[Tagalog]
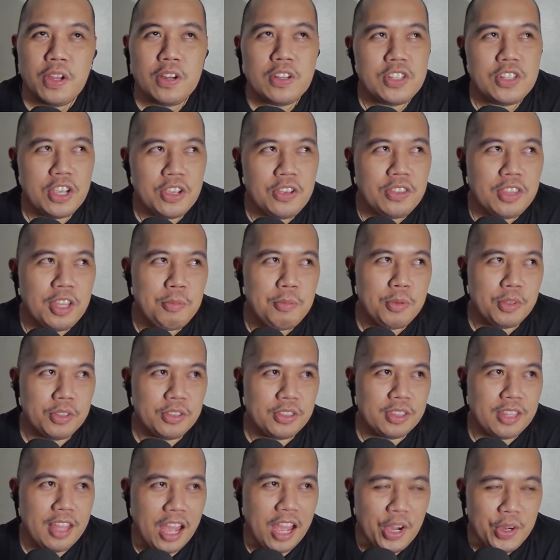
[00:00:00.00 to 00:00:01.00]
siya yung tipong
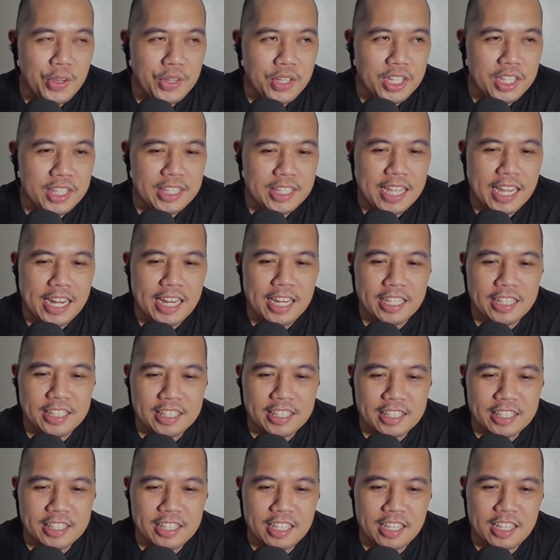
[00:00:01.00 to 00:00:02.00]
tao na da,
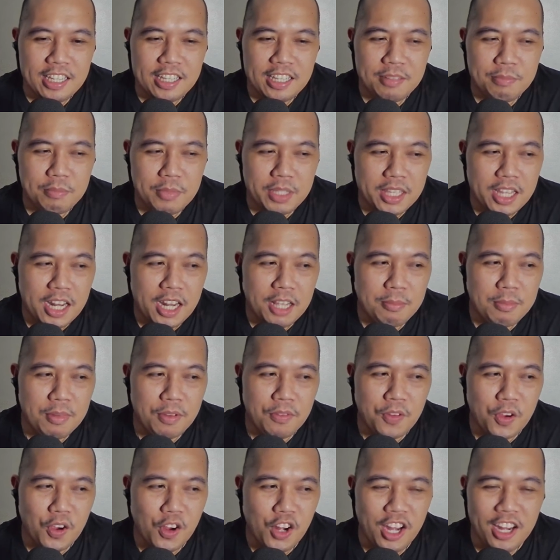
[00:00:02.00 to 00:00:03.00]
da, madaling
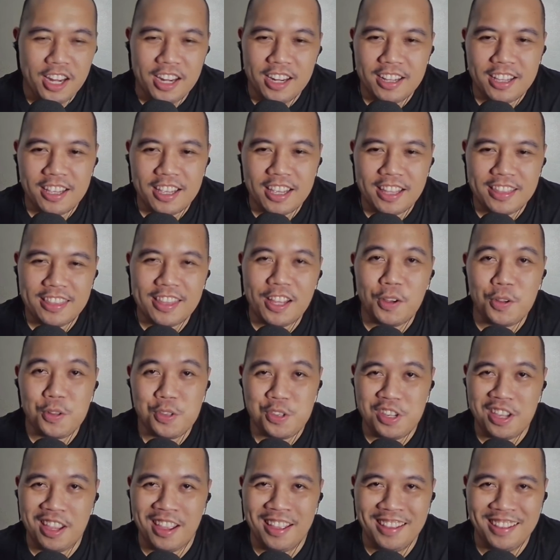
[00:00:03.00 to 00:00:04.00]
ma-fall. Kaya takot
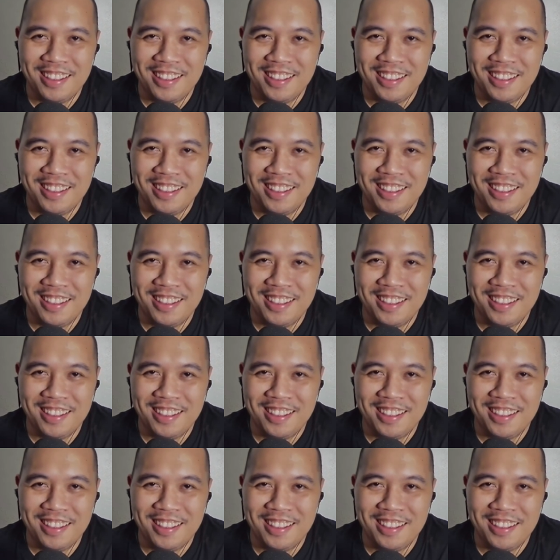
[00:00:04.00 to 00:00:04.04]
siya.